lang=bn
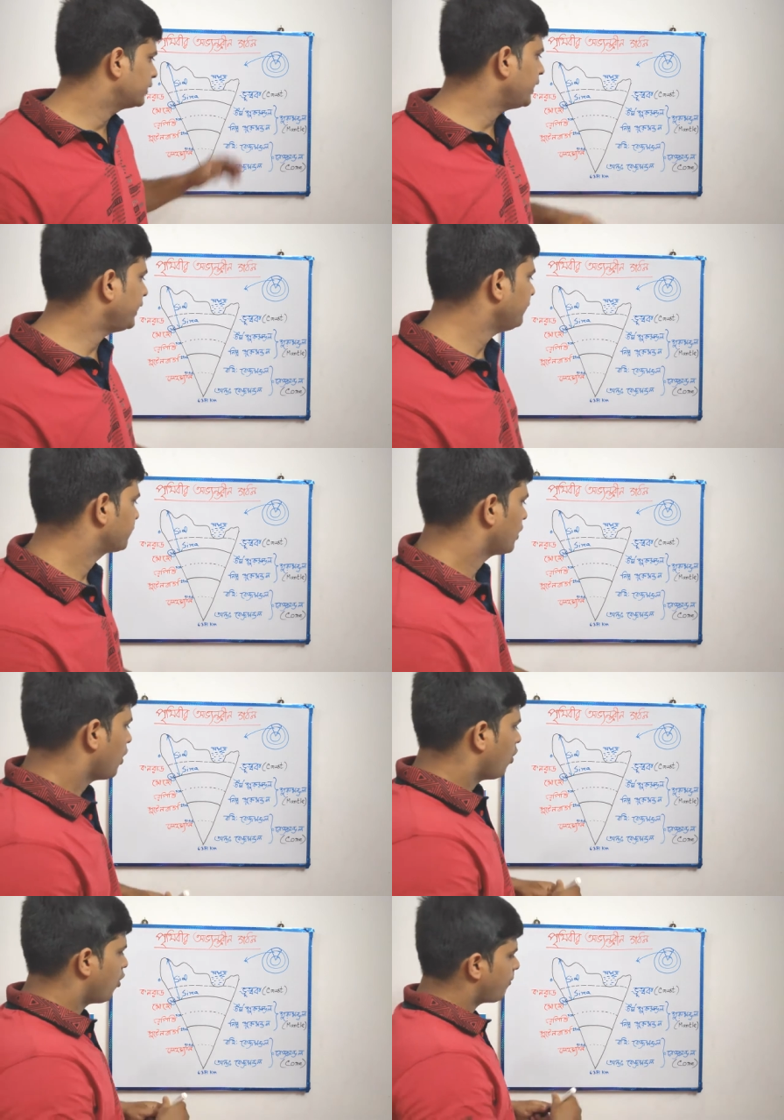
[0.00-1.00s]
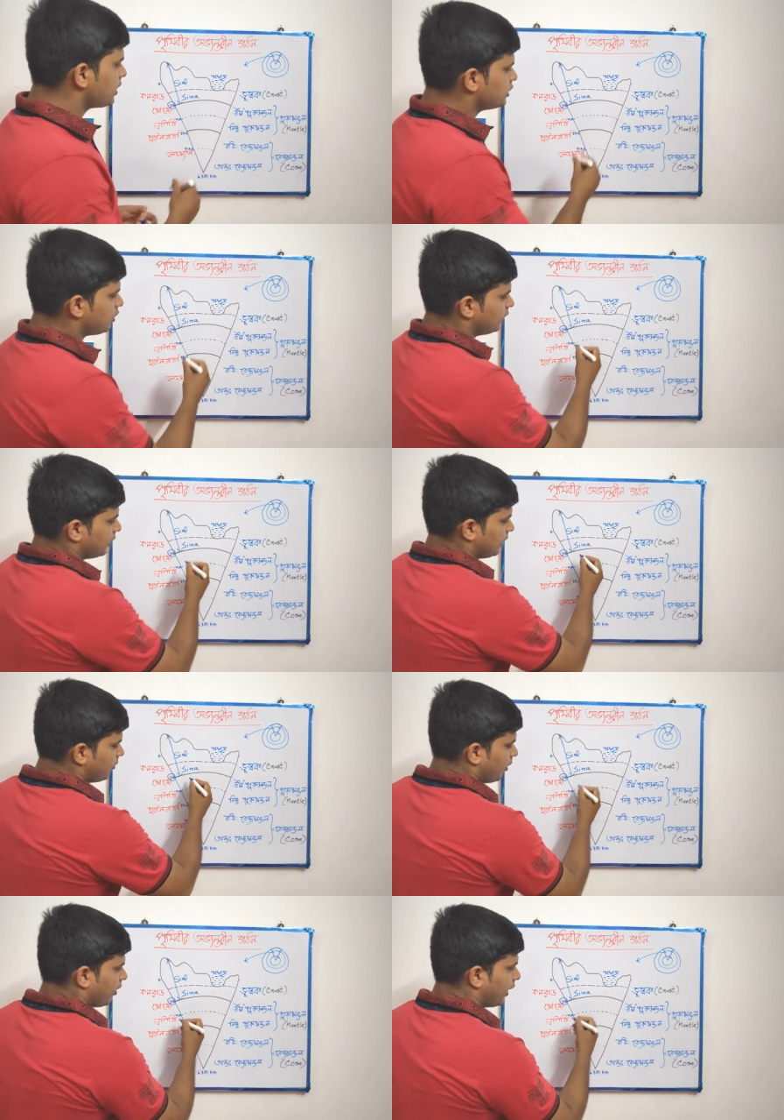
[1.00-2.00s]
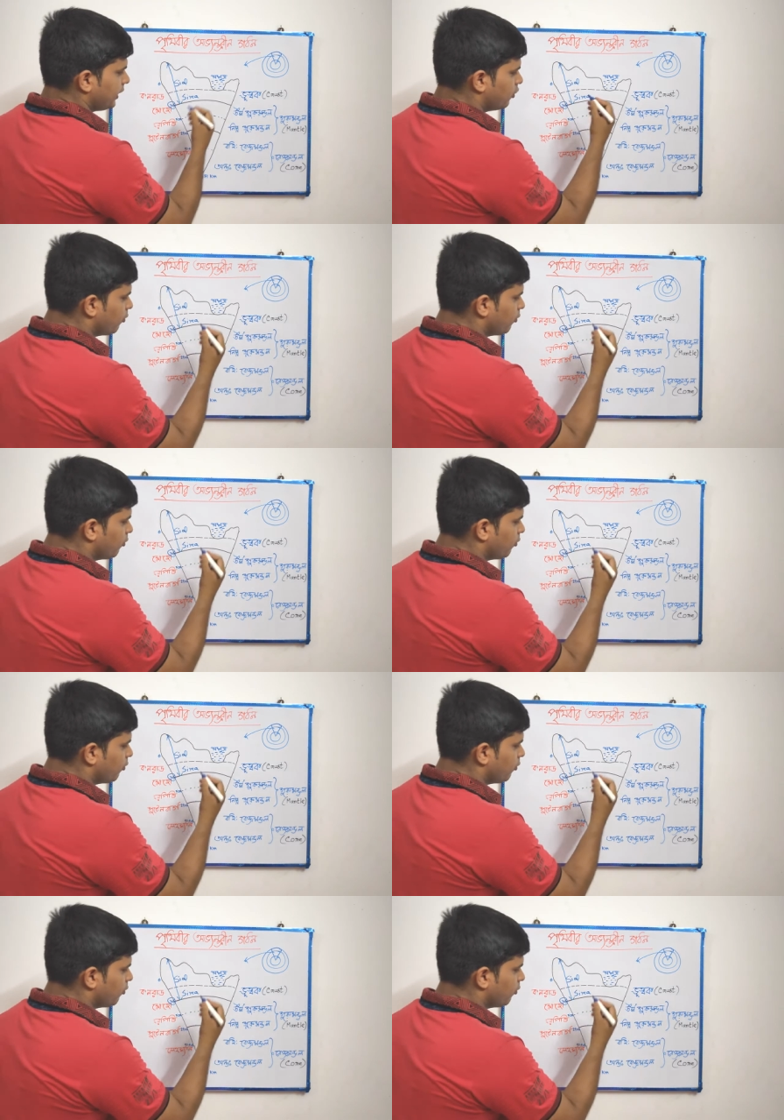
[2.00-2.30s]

কি কি উপরের স্তরটাকে বলা হয়